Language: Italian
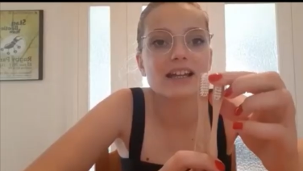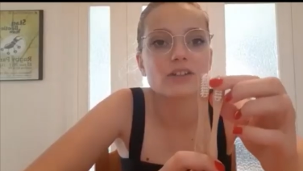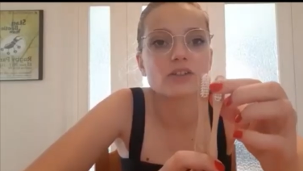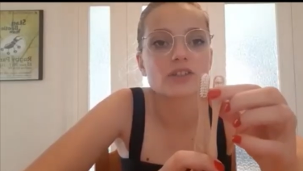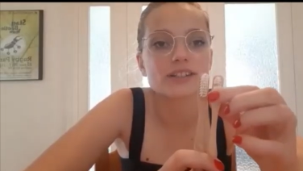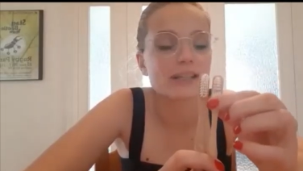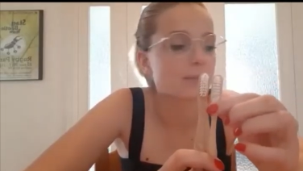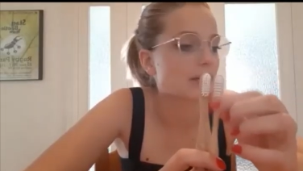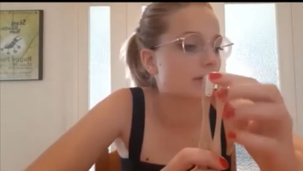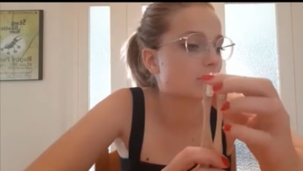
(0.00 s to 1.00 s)
non so se è
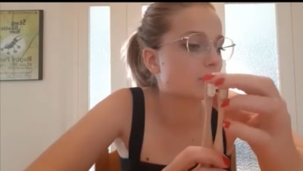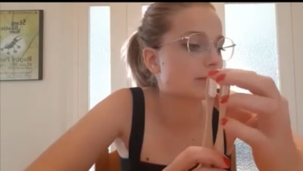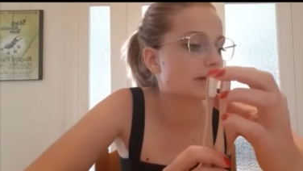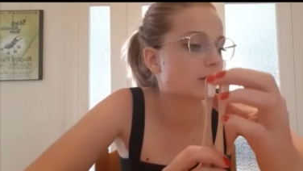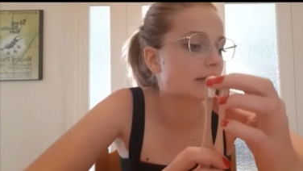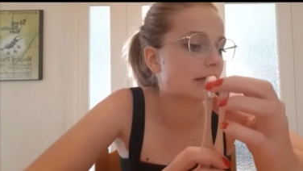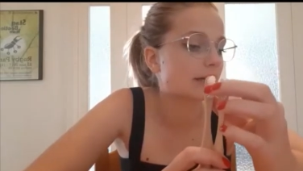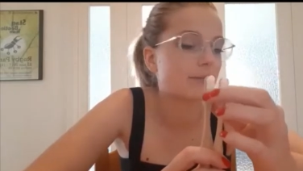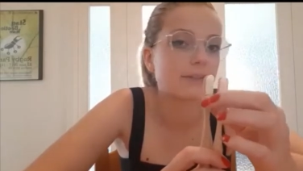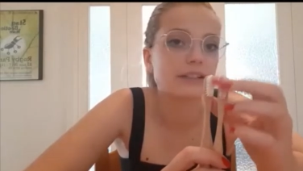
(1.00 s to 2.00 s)
per la forma che
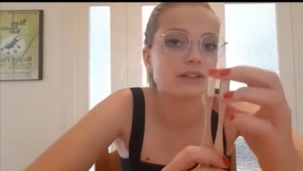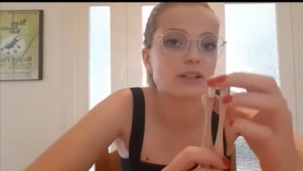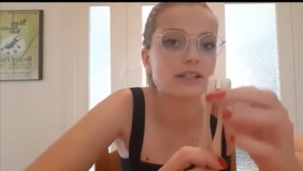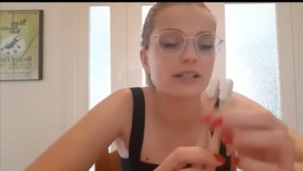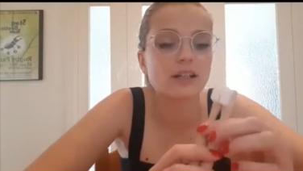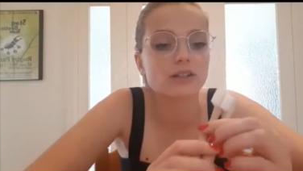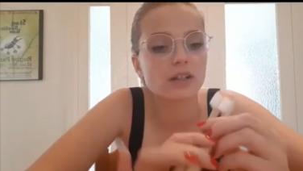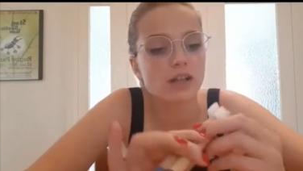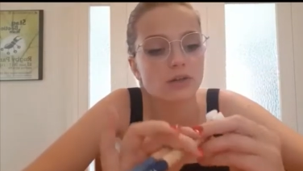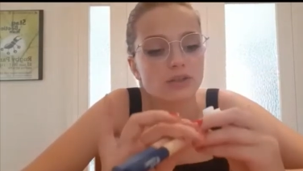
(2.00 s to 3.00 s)
aveva dentro la
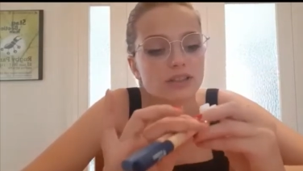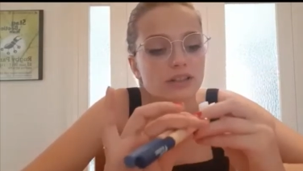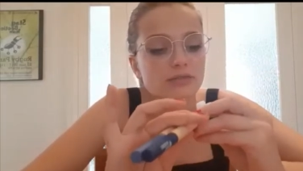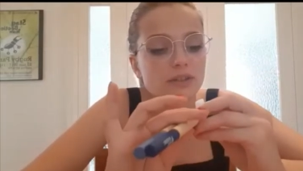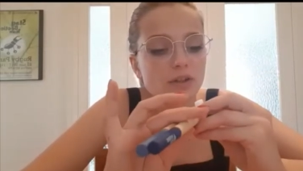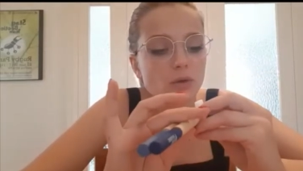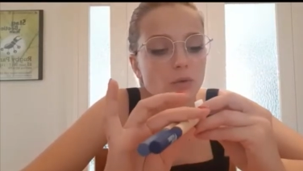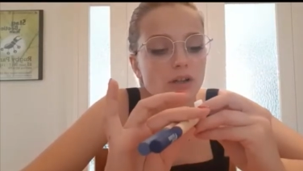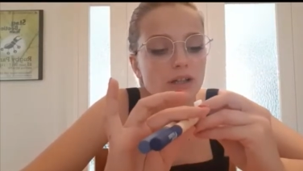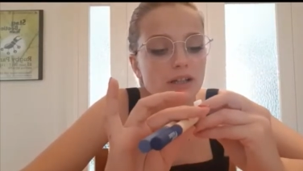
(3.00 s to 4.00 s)
scatola o se davvero è
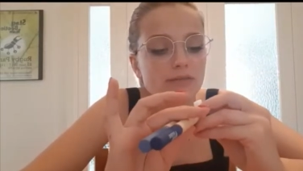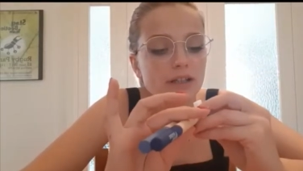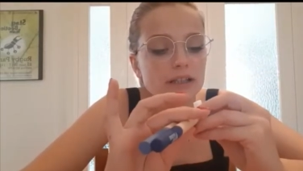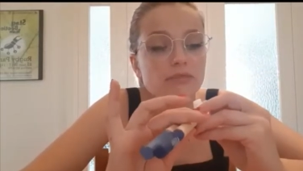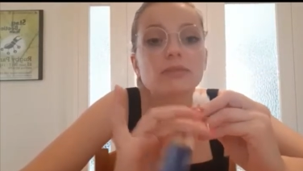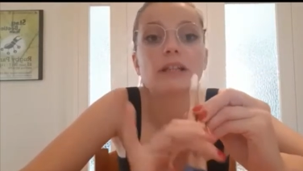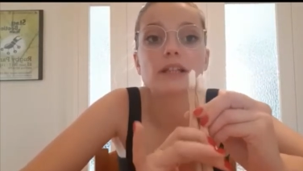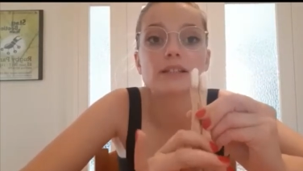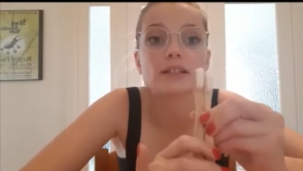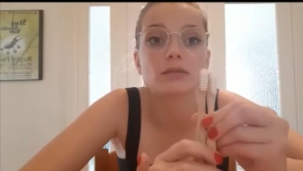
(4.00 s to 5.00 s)
quella che fa la
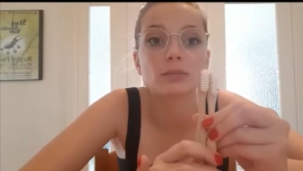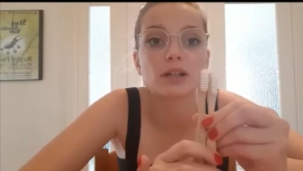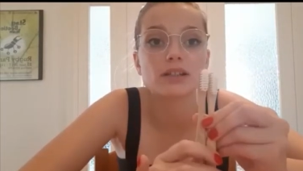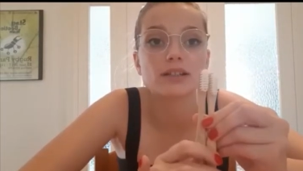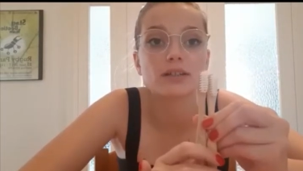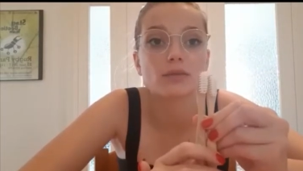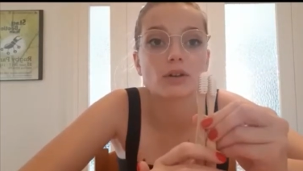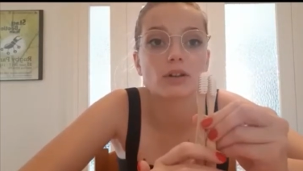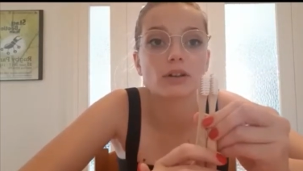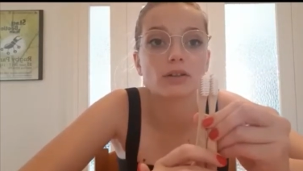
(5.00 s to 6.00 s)
differenza per essere
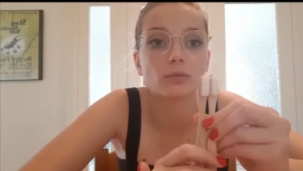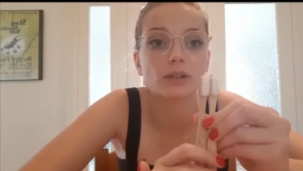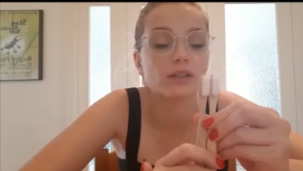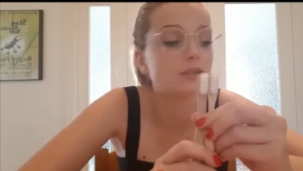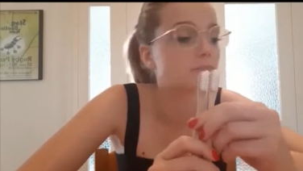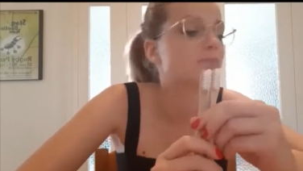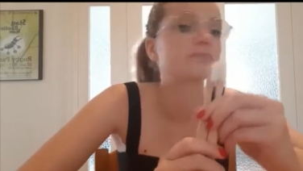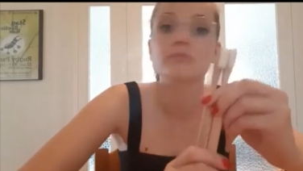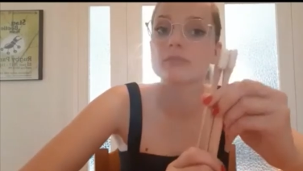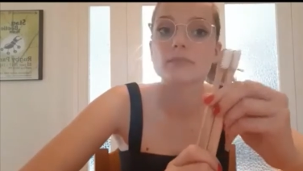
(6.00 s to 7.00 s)
forte o rigido
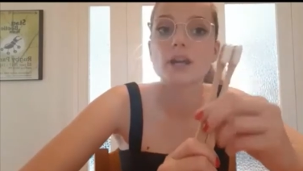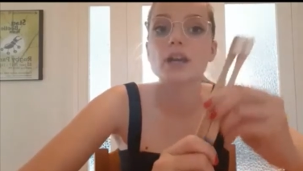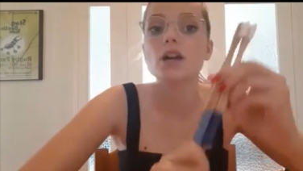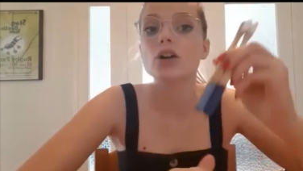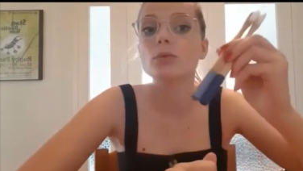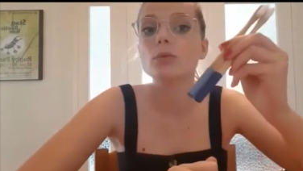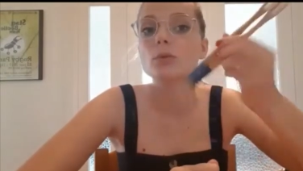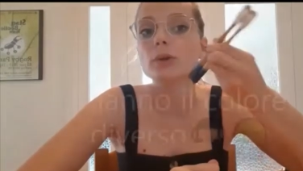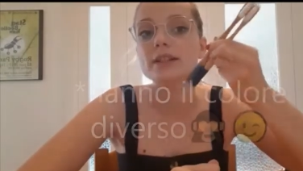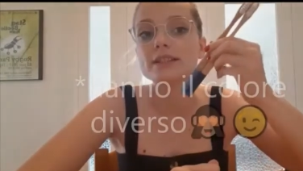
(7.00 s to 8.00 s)

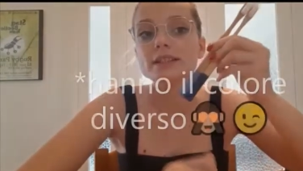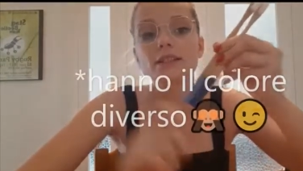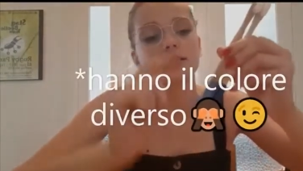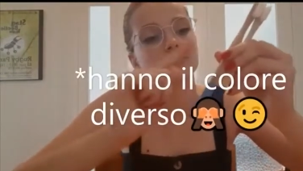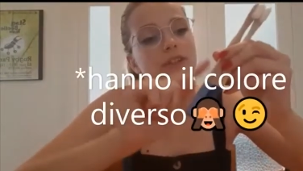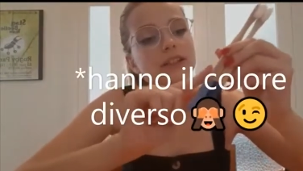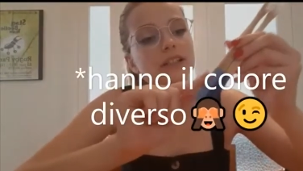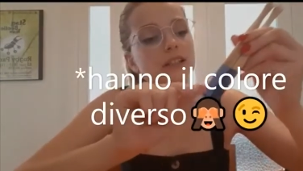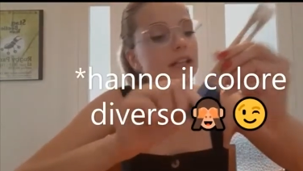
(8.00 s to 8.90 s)
comunque sì sono fatti in